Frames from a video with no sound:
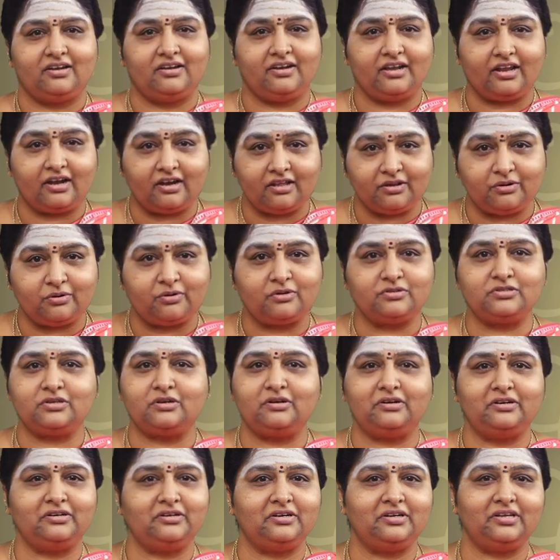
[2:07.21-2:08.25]
నెల రోజుల
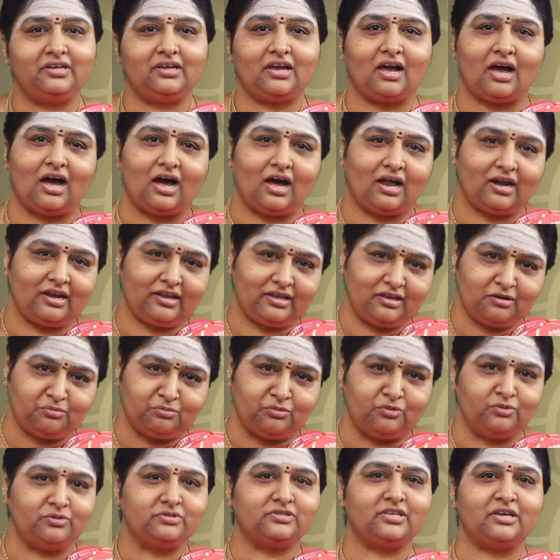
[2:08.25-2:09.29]
నుండి ఆలయం
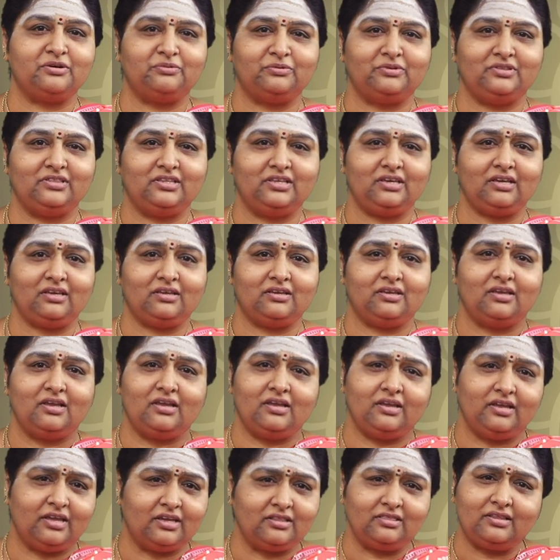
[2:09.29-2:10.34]
మూసే ఉంది
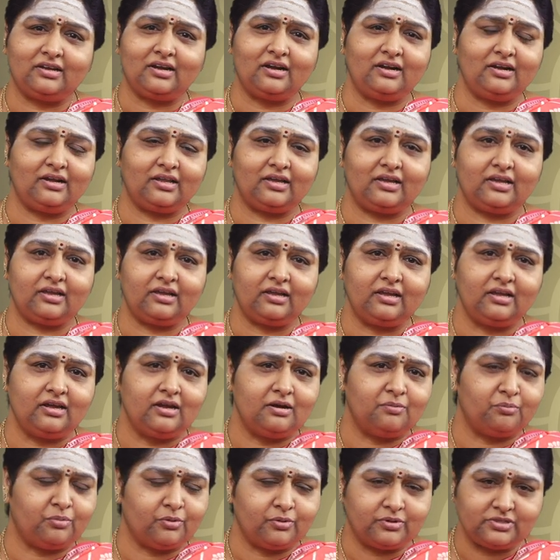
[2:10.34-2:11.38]
ఎందుకంటే
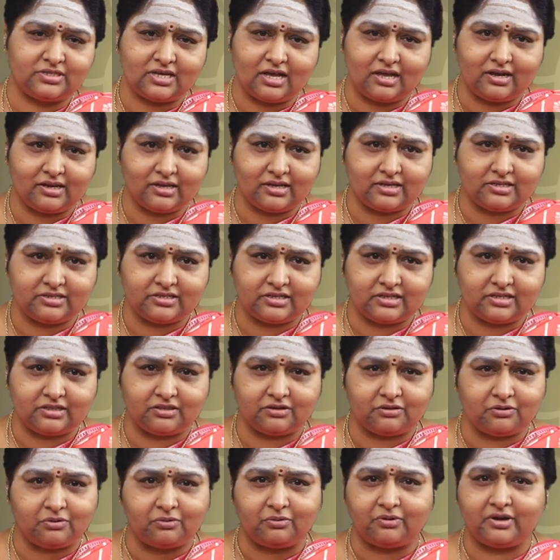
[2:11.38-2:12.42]
పూజారికి
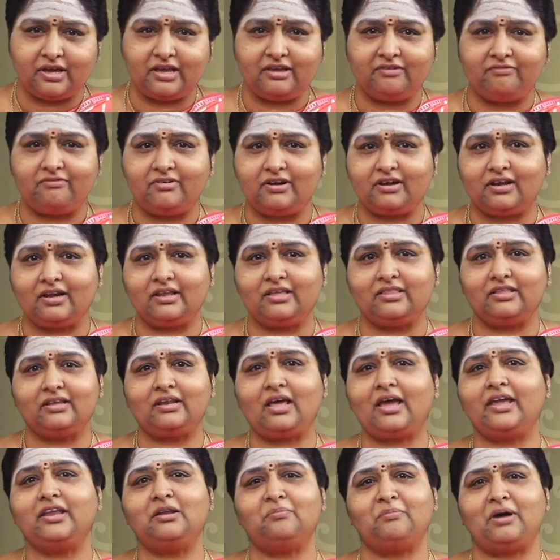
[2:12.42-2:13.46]
జీతం కూడా
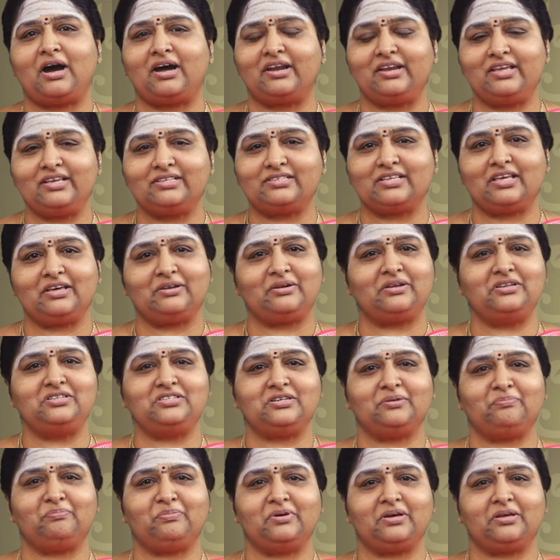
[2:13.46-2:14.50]
ఇవ్వట్లేదని ఆయన మానేశారని
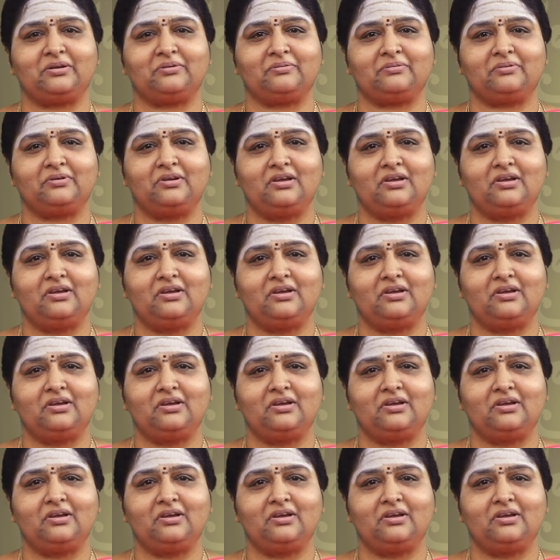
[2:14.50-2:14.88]
చెప్పారు